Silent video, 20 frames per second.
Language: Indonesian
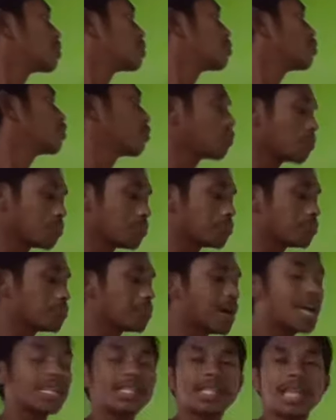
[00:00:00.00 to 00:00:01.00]
hukum
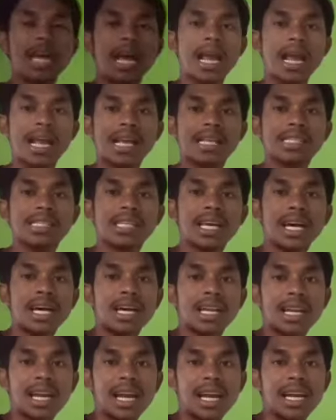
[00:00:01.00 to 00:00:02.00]
baca
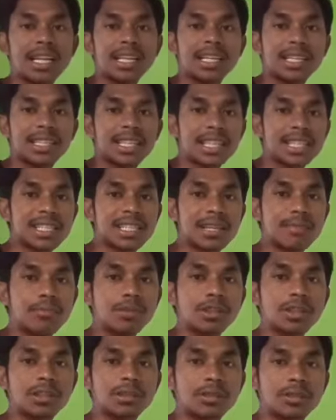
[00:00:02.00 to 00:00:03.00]
izhar halki
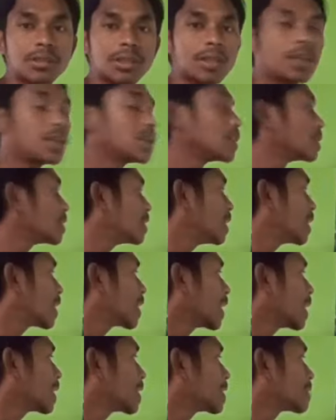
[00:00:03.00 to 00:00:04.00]
tersebut
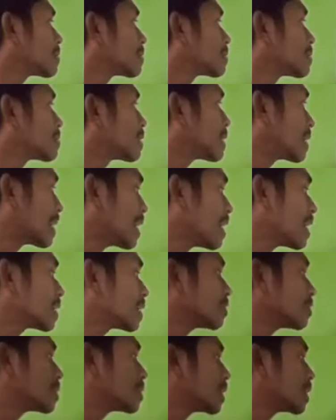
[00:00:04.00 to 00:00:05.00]
dengan terang
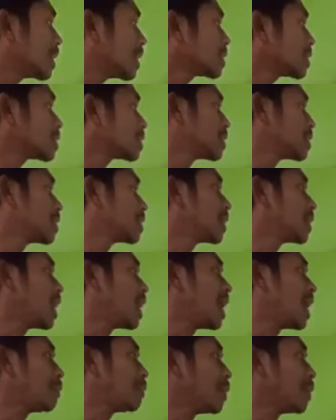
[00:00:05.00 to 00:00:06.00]
atau jelas
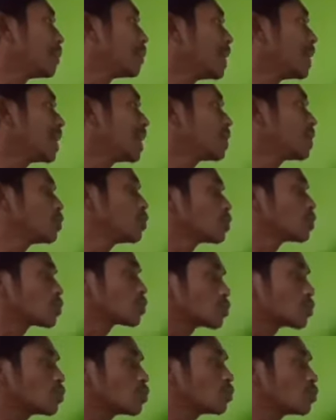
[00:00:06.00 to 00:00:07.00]
apabila nun
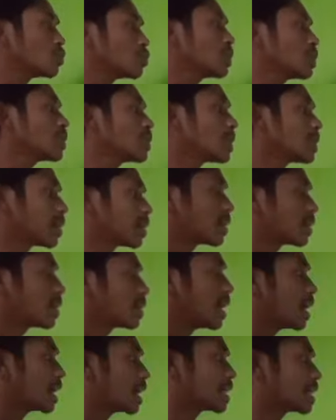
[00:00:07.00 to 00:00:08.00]
sukun
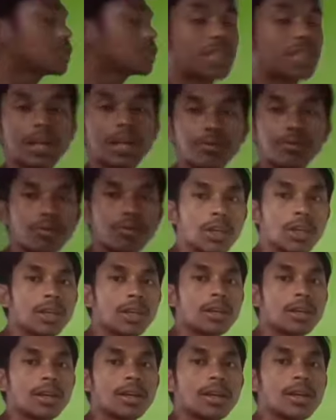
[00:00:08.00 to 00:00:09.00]
atau tanwin
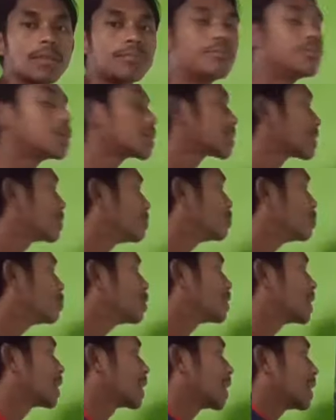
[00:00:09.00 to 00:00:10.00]
bertemu
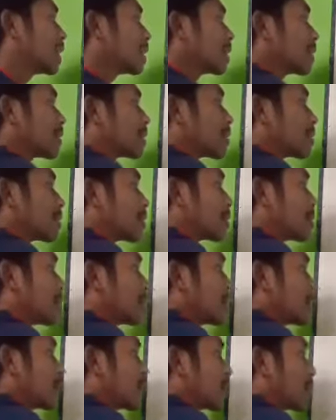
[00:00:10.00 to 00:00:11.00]
dengan
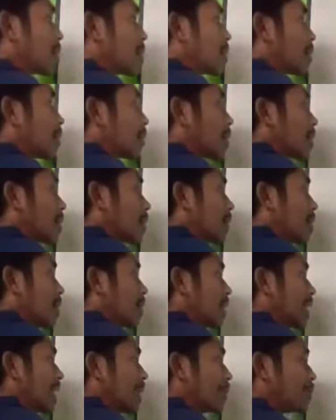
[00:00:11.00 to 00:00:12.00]

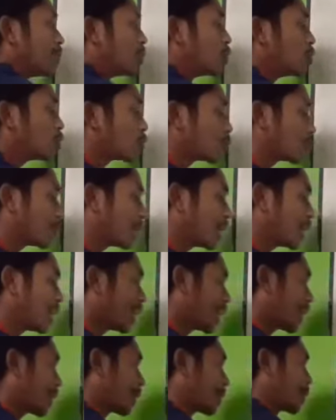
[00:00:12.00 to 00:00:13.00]
keenam huruf
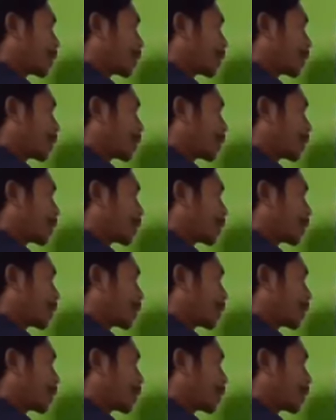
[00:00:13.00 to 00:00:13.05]
ini